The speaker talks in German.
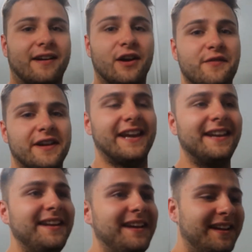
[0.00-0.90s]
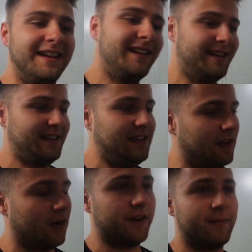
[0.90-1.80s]
Köfferchen
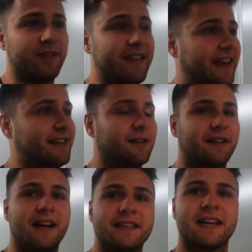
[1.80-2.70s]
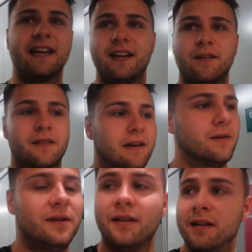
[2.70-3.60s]
und ich muss echt total dringend aufs
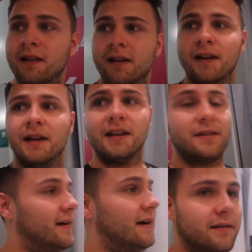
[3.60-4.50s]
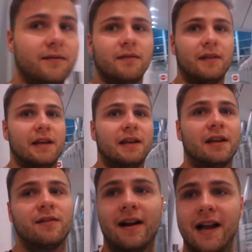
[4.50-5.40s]
Klo. Ich war,
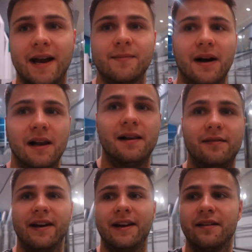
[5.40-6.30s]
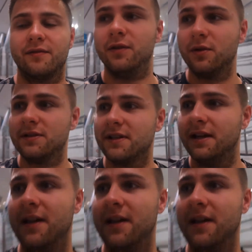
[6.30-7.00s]
ich war kein Mal während des Flugs.